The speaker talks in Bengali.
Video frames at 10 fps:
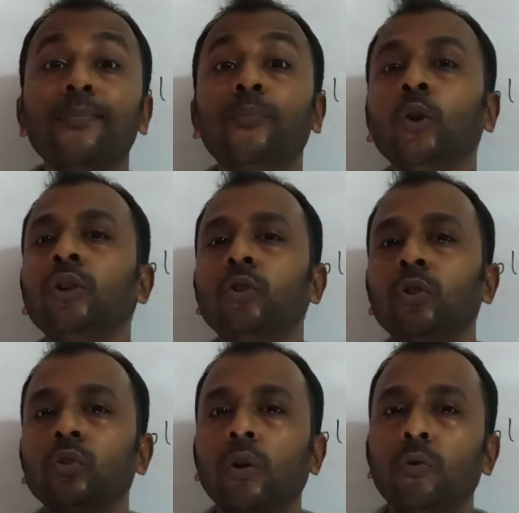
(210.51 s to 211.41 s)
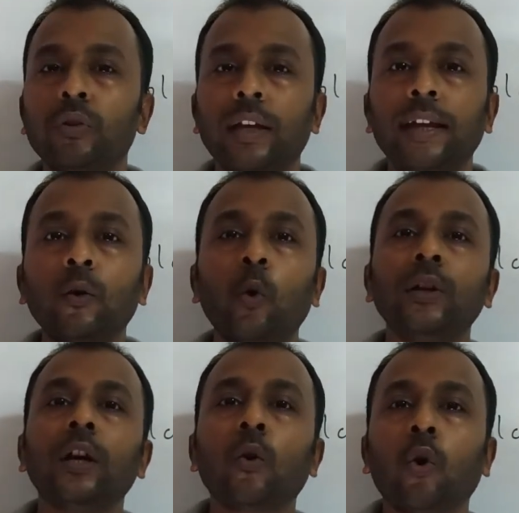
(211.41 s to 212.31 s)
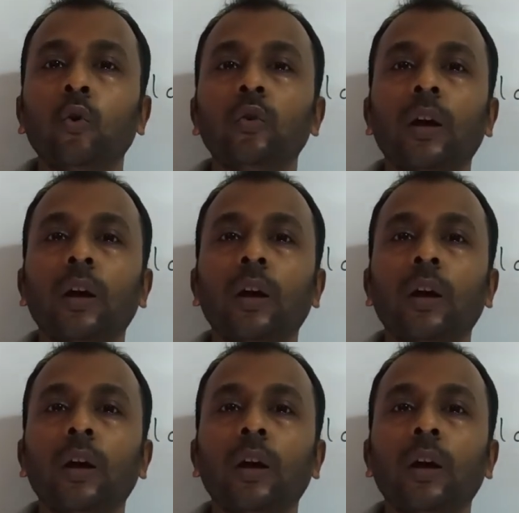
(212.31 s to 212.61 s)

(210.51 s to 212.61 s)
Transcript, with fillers: প্রয়োজনীয়তা অনুযায়ী কোনটা কখন